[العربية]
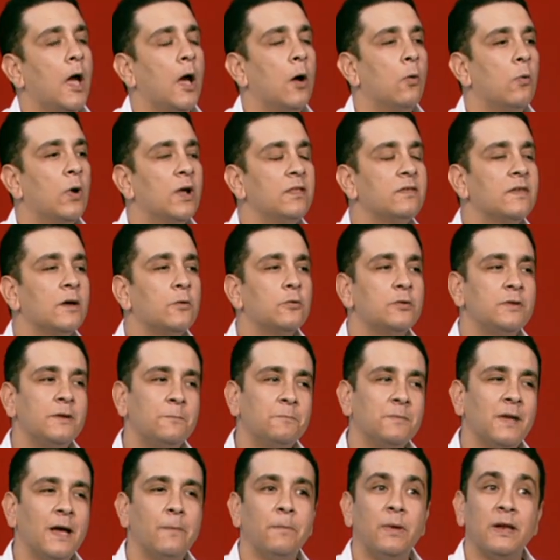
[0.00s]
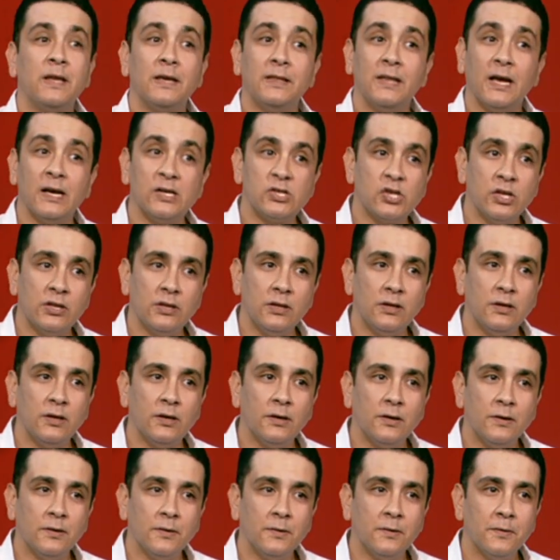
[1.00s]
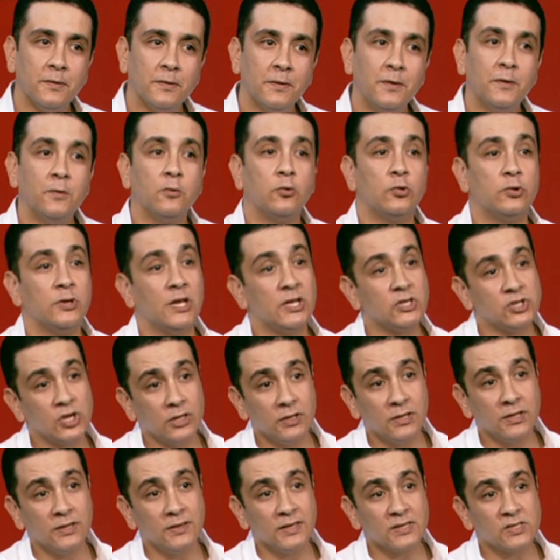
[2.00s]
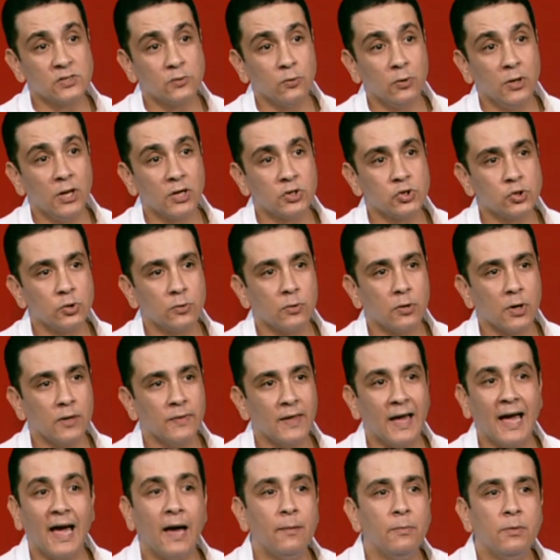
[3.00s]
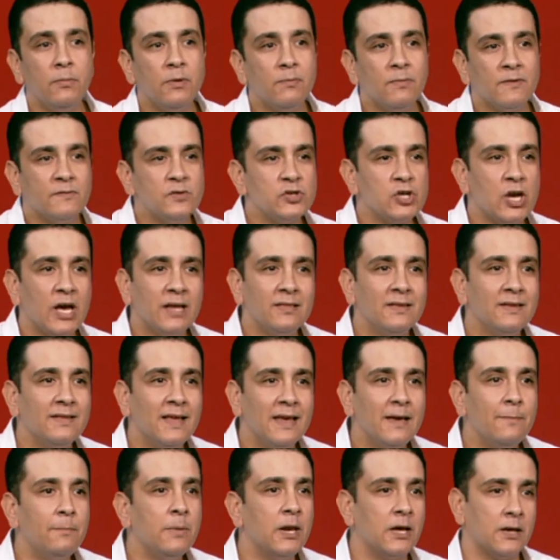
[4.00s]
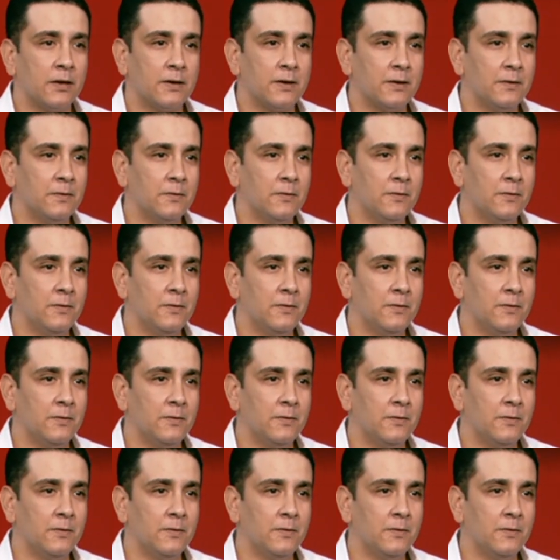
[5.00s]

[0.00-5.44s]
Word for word: هو انت كنت بتعمل كده عشان ايه كنت عشان الناس تقول لك شكرا حبيبي ما فيش حد دايم لك